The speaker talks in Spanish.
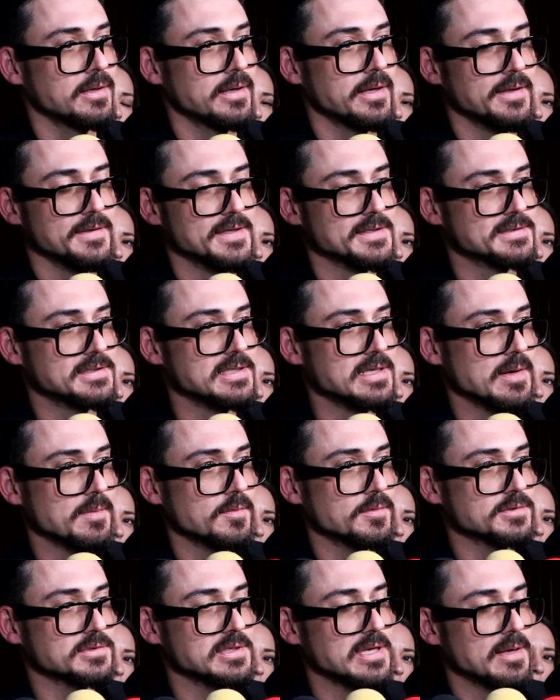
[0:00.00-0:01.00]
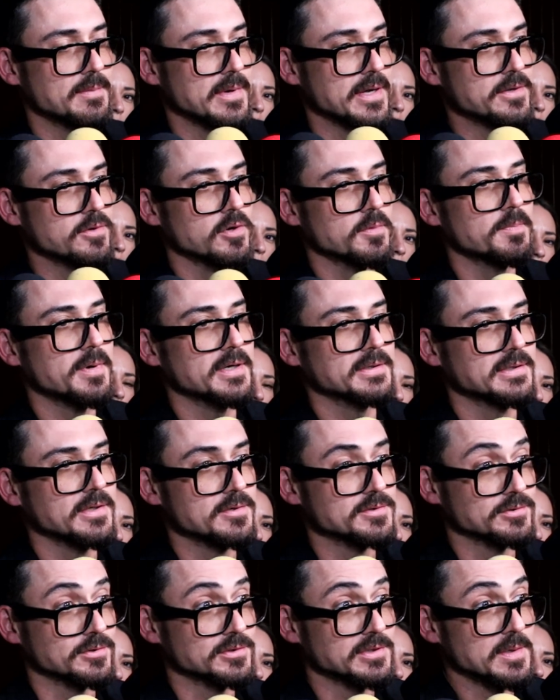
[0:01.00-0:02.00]
Eh, destinamos la mayor parte de
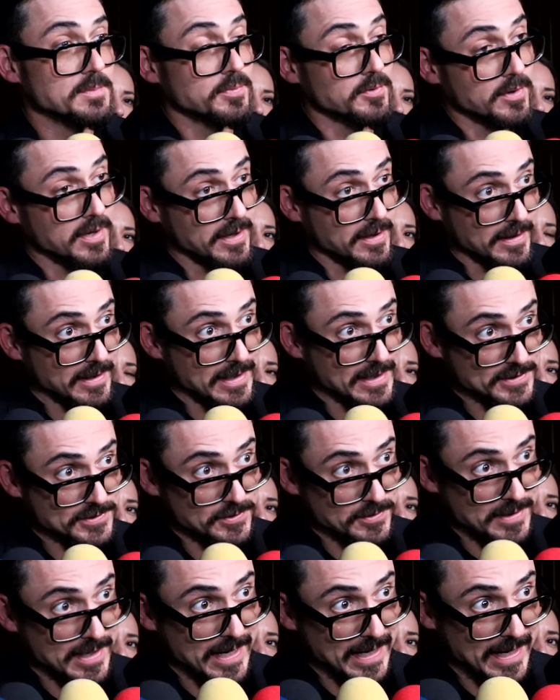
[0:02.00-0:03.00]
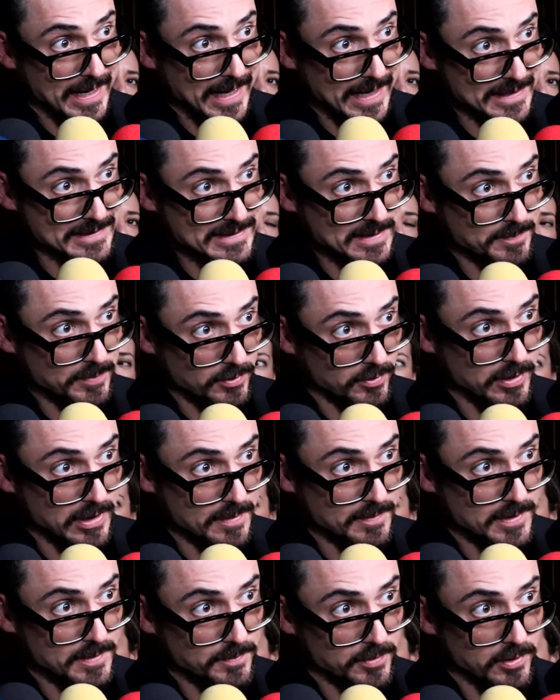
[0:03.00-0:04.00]
nuestro tiempo en relación a ese
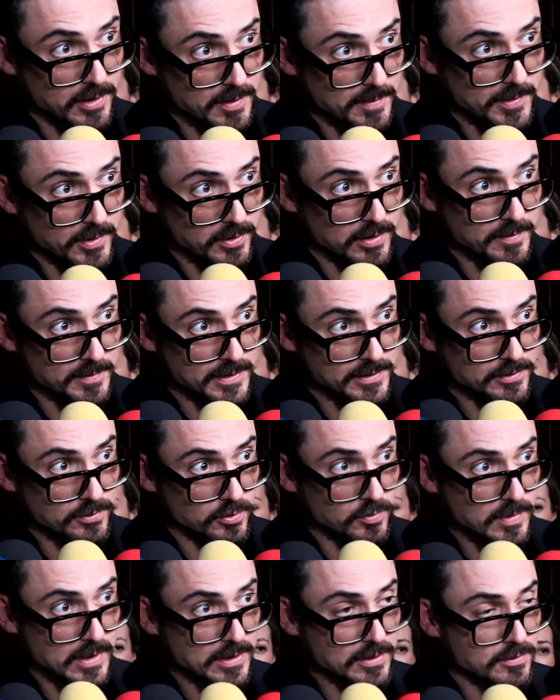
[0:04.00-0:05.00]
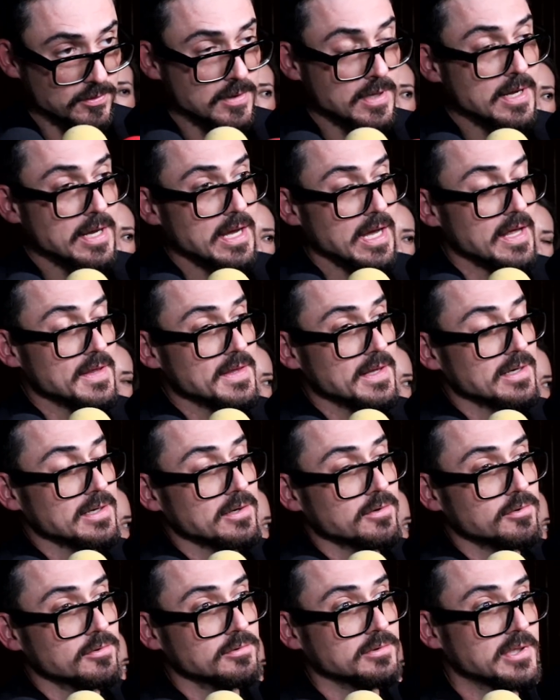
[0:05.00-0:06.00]
programa, el programa de mejoramiento urbano, a
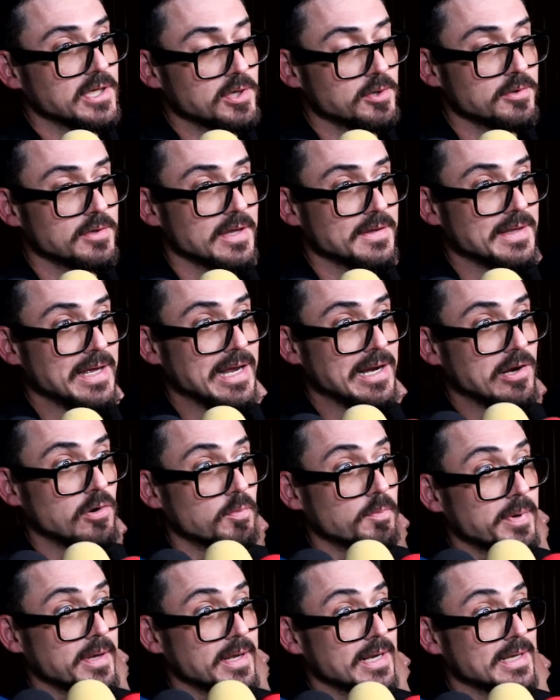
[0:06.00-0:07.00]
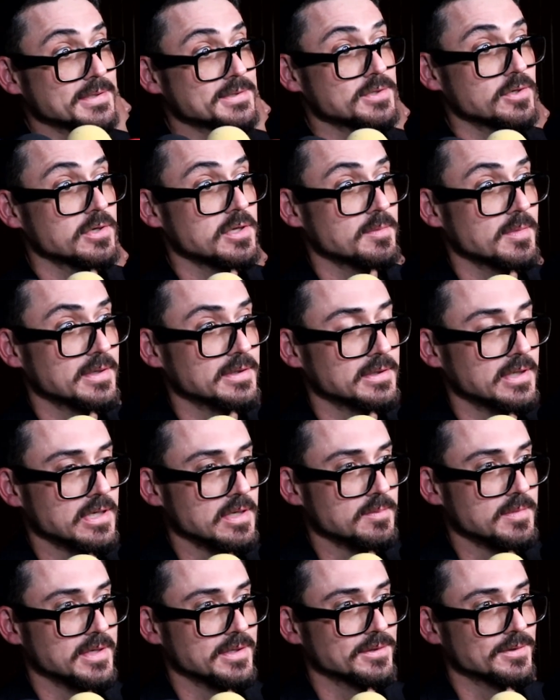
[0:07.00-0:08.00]
darle continuidad a la operación y
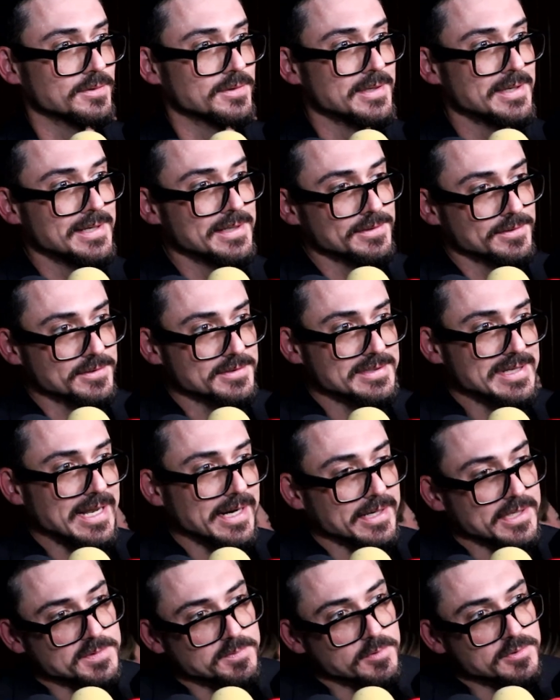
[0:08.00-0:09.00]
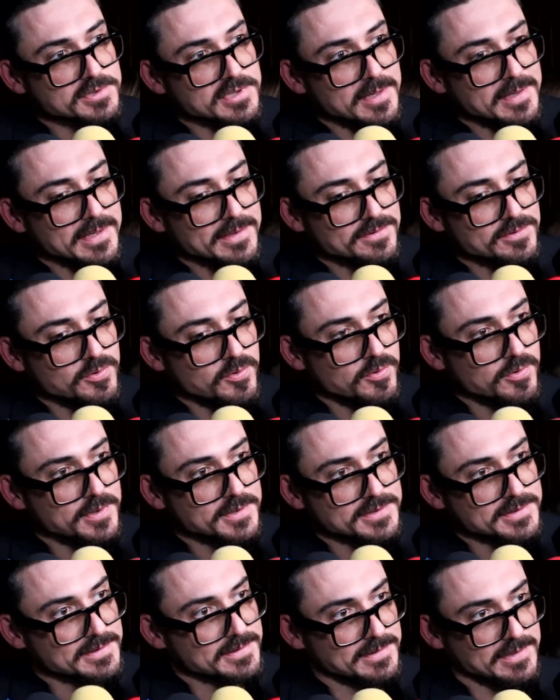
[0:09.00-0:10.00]
mantenimiento entonces la responsabilidad no
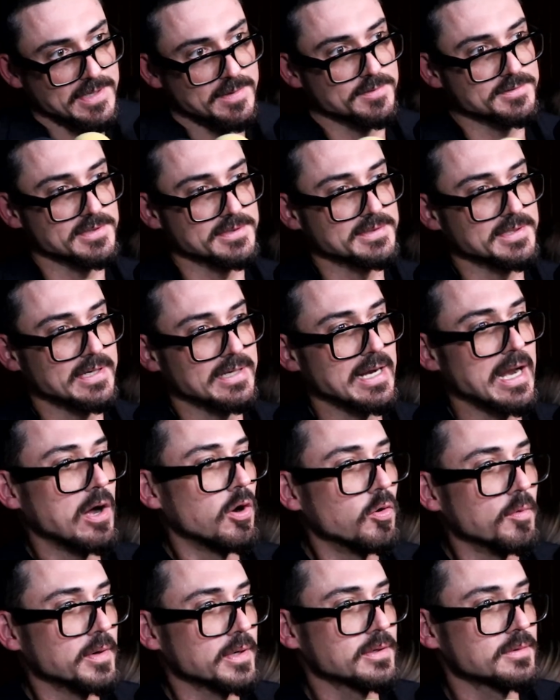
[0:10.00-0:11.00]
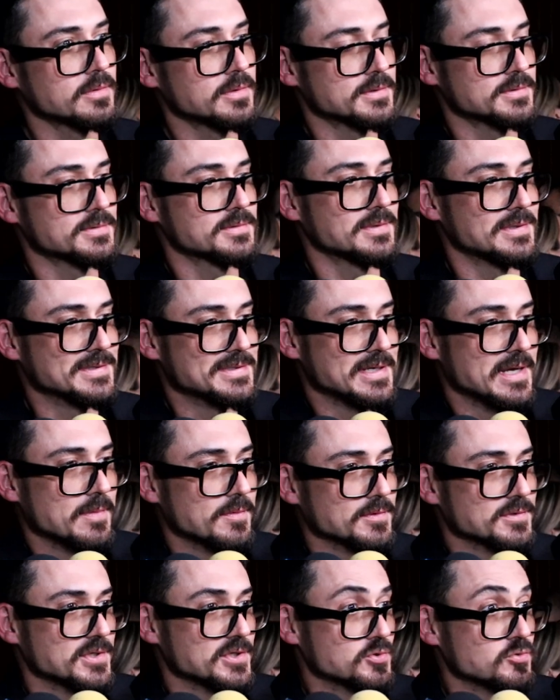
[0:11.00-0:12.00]
es, digamos, hacer la obra, es,
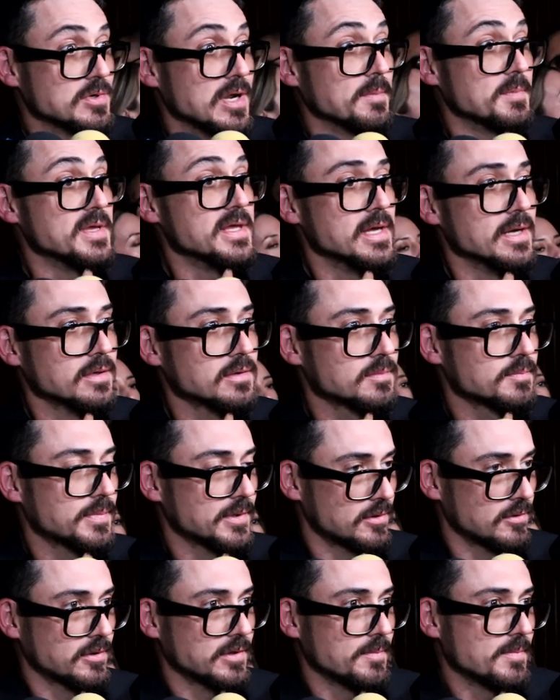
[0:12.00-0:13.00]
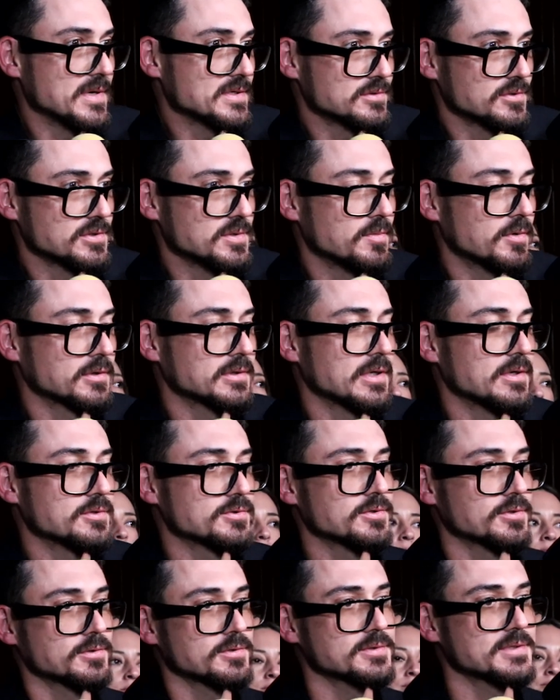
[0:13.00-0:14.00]
digamos, es una vía, pero lo que más nos importa a
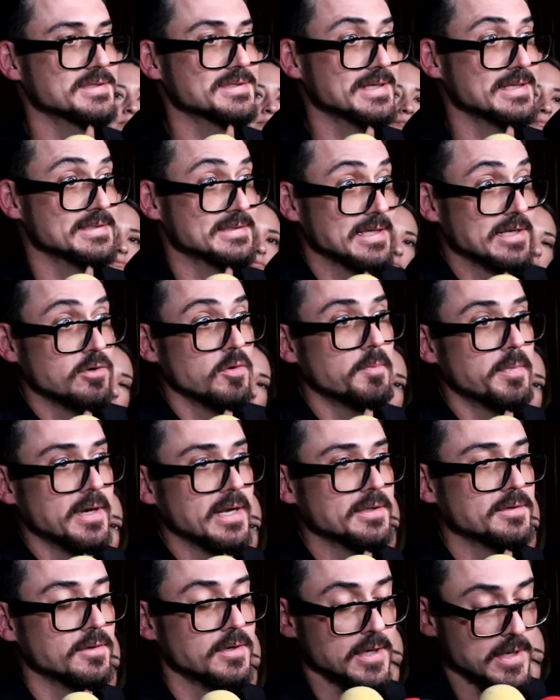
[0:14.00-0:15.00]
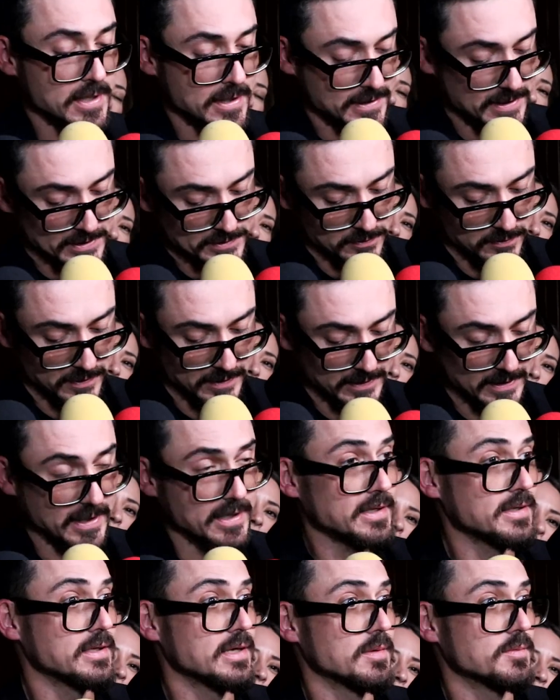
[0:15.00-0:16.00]
nosotros es que estén operando. Y eso
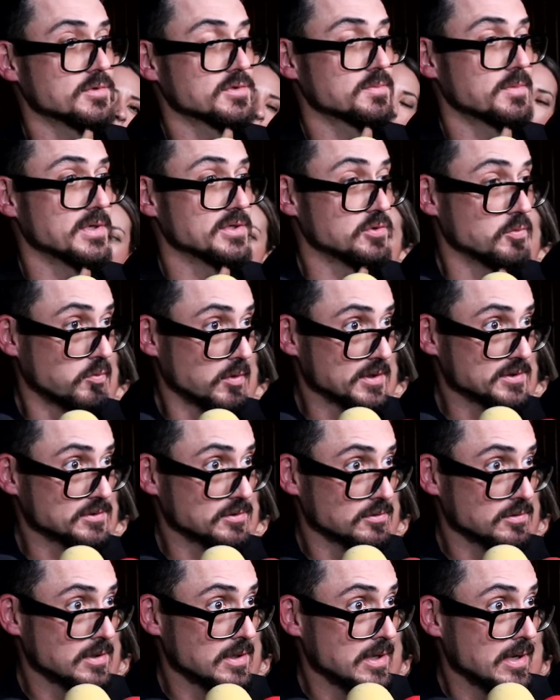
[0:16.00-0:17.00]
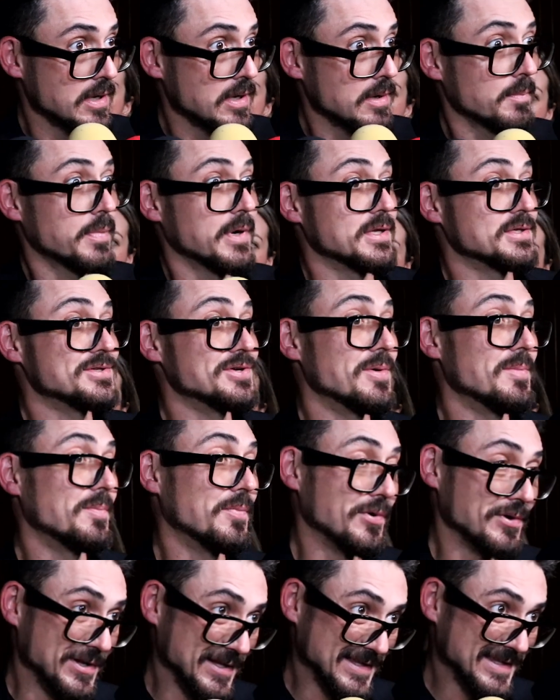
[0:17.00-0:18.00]
requiere, digamos, presupuesto, presión
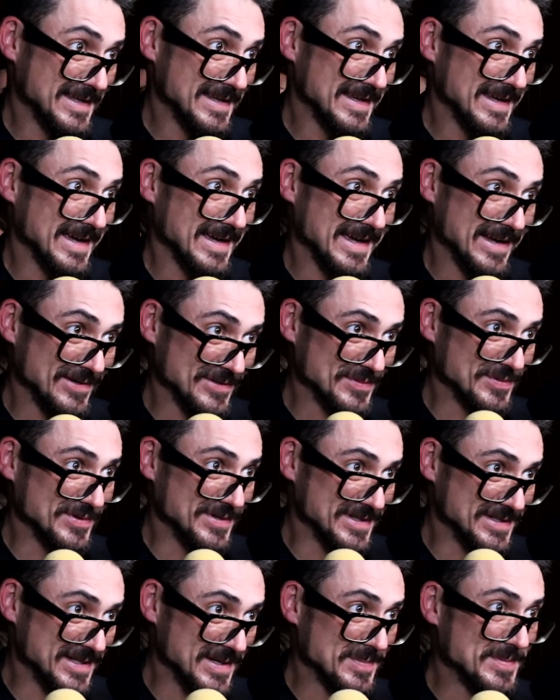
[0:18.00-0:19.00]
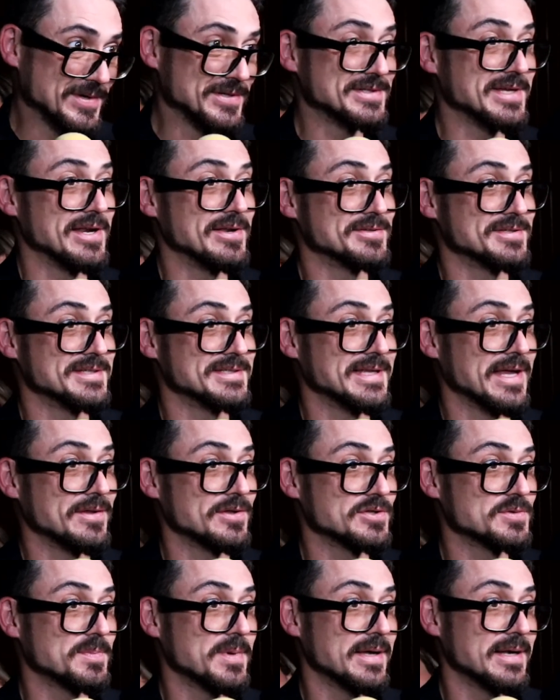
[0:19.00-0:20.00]
política a los municipios y a los
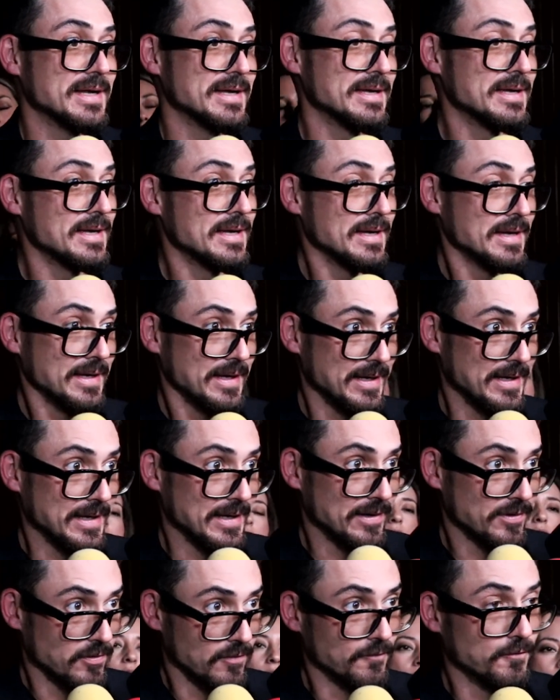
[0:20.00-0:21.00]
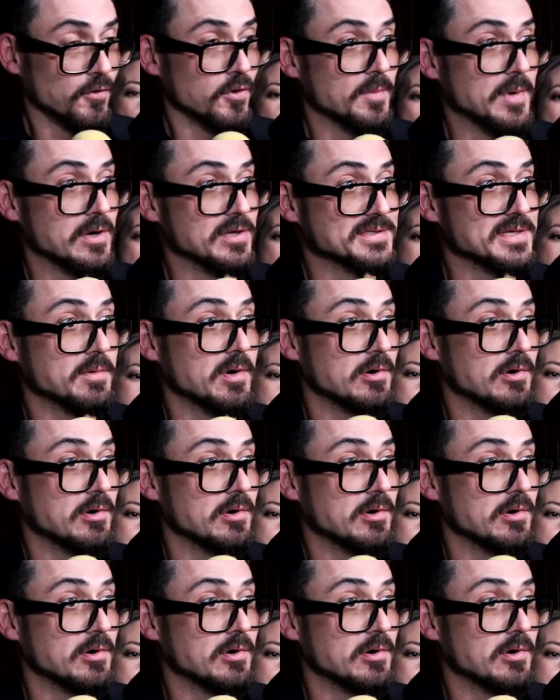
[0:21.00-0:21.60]
estados para, conformar eh, conforme a las